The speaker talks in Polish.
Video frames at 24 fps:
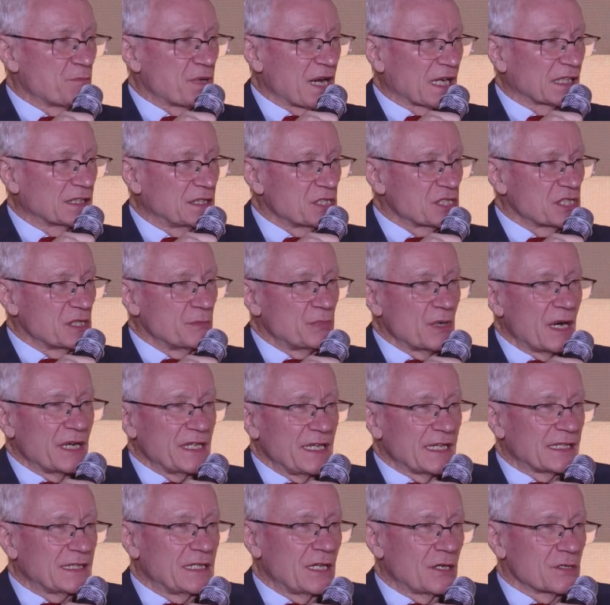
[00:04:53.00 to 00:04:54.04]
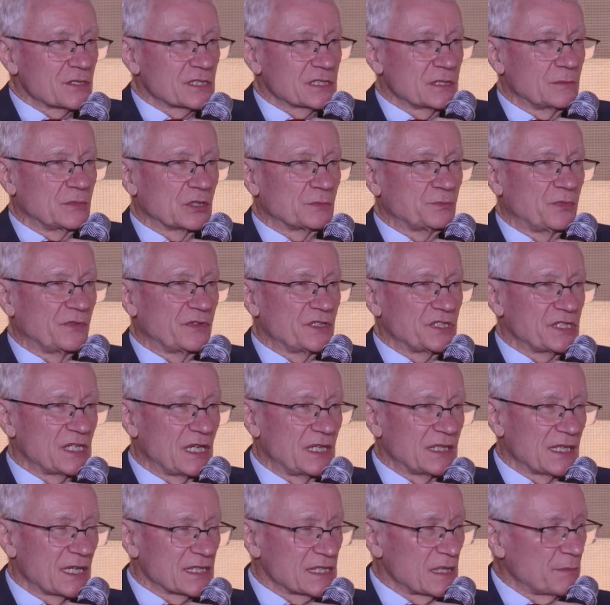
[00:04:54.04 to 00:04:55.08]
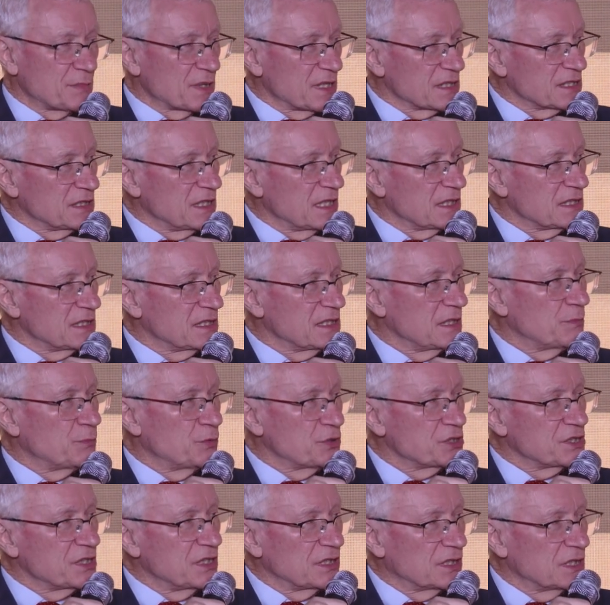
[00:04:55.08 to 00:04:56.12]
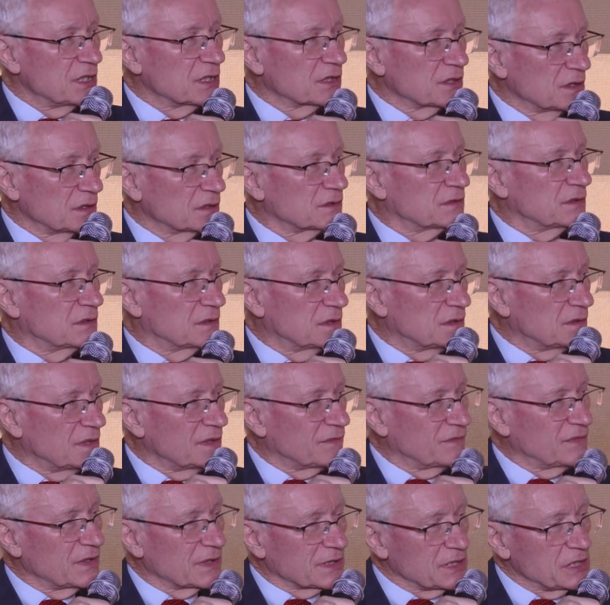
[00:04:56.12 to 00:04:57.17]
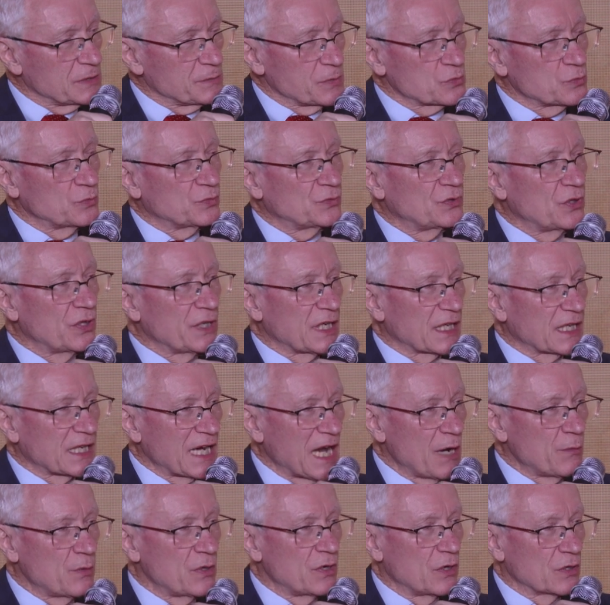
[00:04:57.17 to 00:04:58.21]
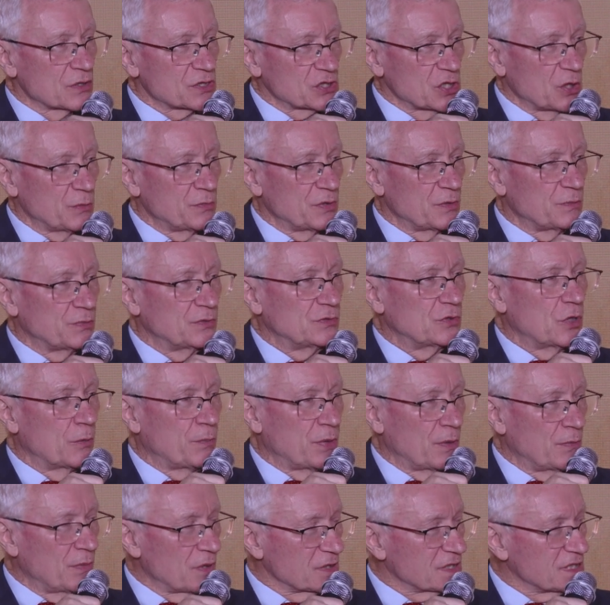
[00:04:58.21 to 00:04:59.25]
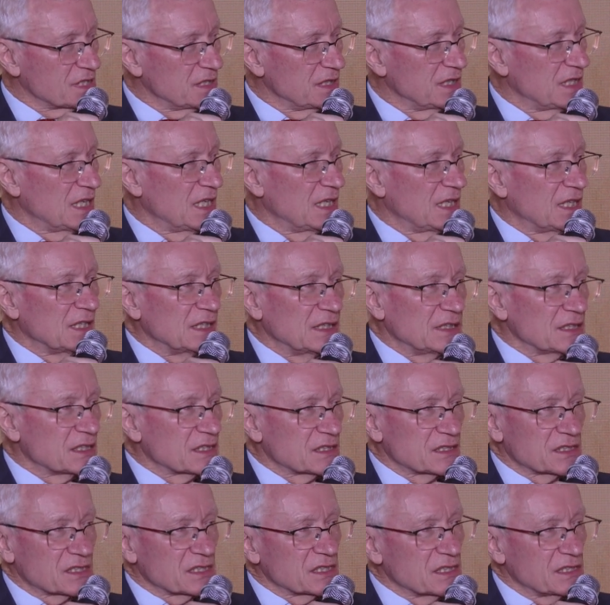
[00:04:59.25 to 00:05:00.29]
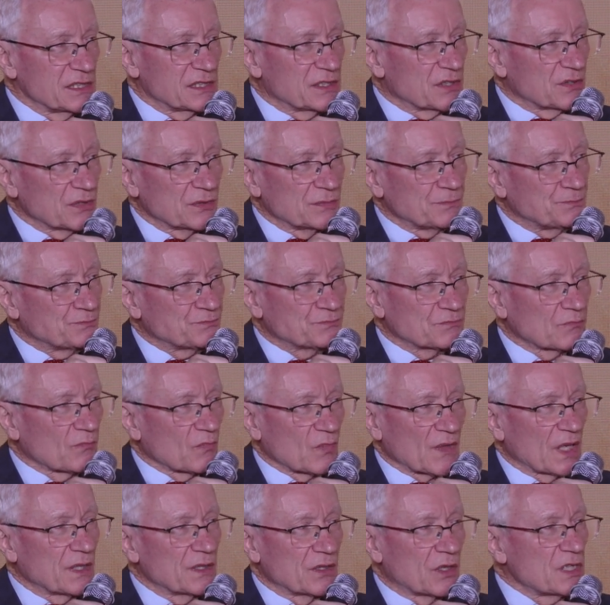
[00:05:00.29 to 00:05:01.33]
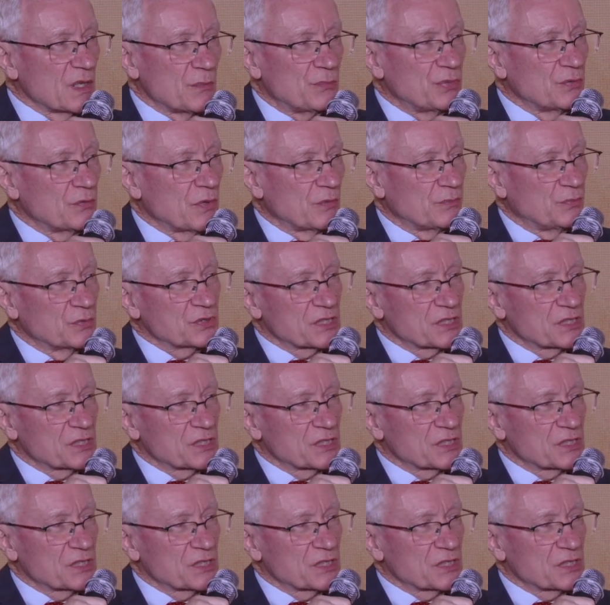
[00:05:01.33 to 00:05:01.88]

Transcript: praktycznie była jedna osoba odpowiedzialna za prezydencję, później tylko w jakiś sposób dojechały osoby do pomocy. Czyli to to nie było,